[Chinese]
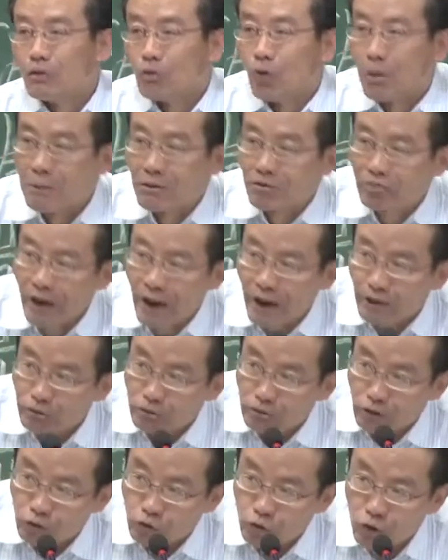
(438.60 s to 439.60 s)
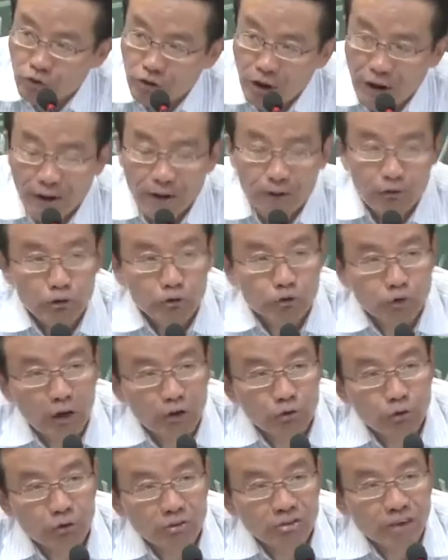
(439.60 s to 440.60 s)
我们再度的出现了如
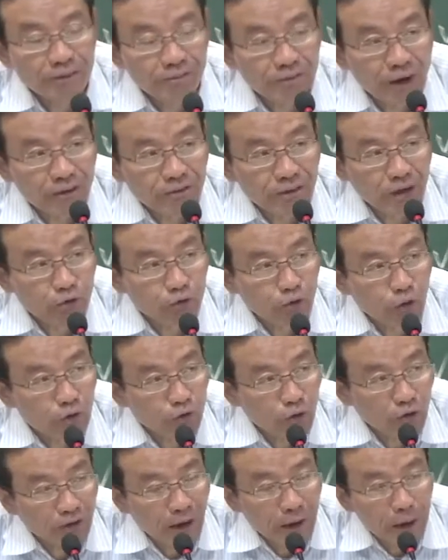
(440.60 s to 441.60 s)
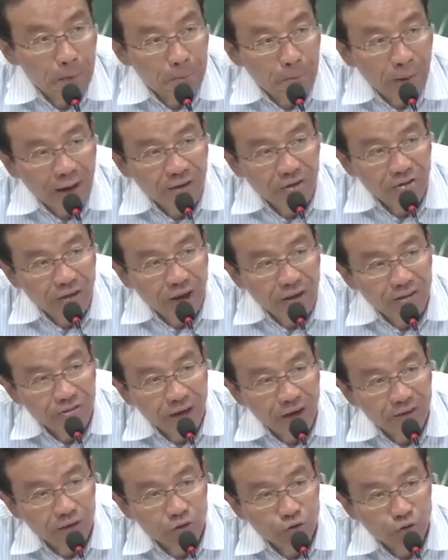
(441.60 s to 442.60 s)
孙中山当年所说的一盘散
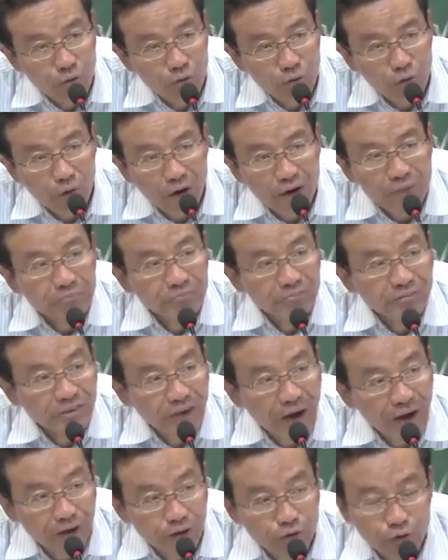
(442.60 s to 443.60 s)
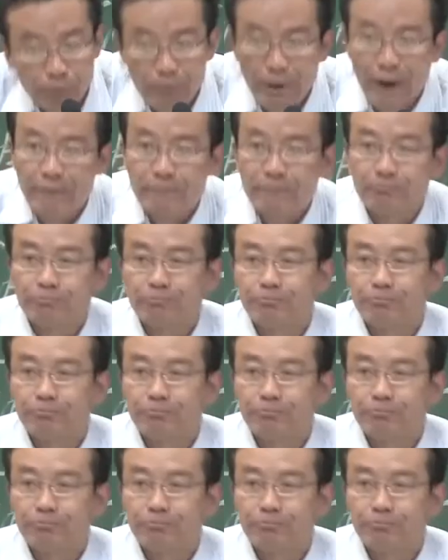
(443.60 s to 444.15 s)
沙的中国人这样一个局面，